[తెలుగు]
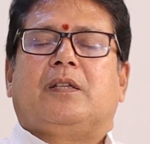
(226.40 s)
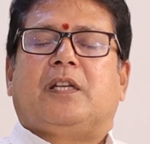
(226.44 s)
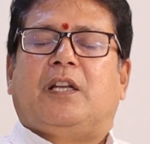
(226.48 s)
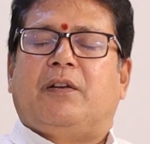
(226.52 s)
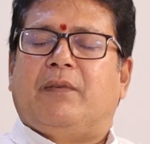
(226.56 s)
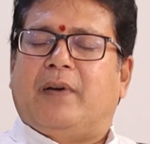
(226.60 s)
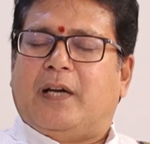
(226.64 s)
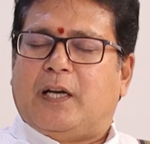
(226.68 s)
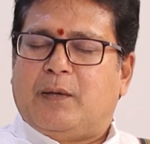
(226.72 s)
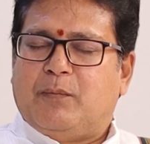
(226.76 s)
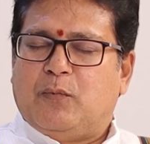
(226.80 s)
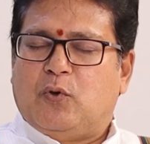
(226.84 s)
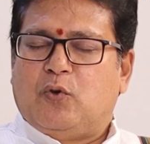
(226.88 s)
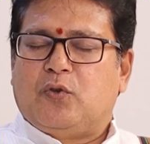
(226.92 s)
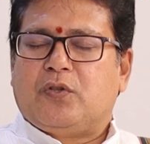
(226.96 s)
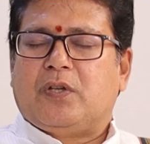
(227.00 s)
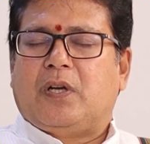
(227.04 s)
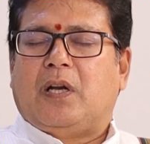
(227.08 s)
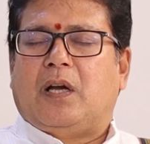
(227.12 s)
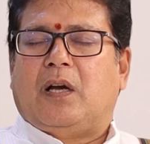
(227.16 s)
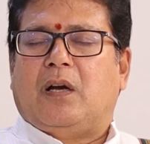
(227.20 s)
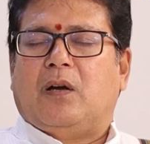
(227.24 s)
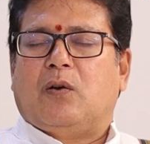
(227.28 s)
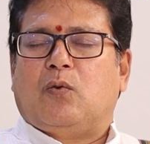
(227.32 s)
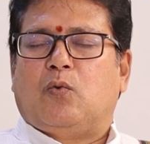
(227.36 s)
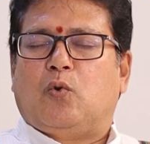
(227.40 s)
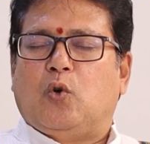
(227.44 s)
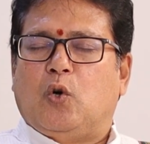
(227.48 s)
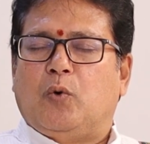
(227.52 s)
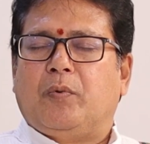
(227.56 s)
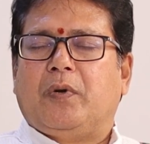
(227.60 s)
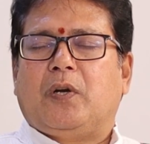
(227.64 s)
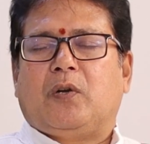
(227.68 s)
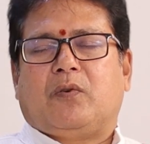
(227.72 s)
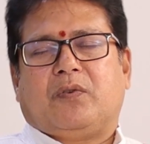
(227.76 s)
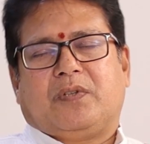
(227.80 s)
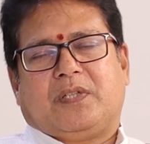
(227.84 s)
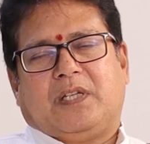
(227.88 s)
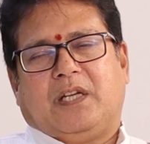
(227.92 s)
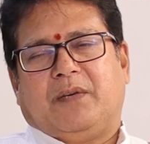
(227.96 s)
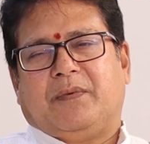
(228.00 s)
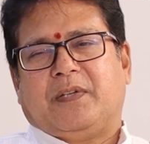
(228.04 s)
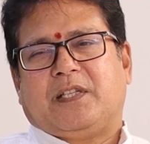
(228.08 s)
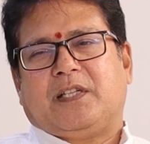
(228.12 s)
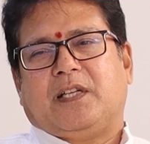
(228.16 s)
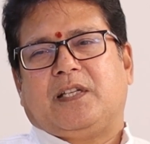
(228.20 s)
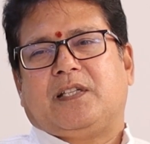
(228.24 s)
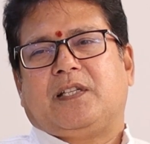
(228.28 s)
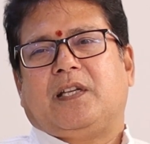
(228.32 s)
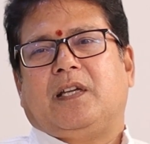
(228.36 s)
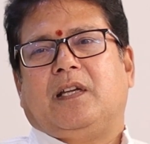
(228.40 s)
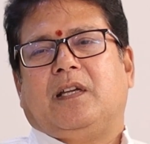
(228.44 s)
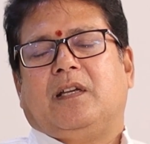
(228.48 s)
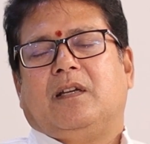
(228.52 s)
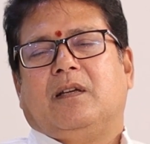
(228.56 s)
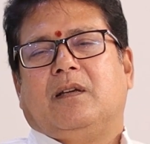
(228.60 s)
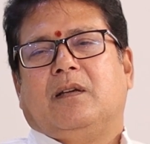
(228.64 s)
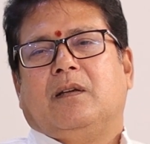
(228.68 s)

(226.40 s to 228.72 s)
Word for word: శనివారం రోజున గోవులకు సేవ చేసి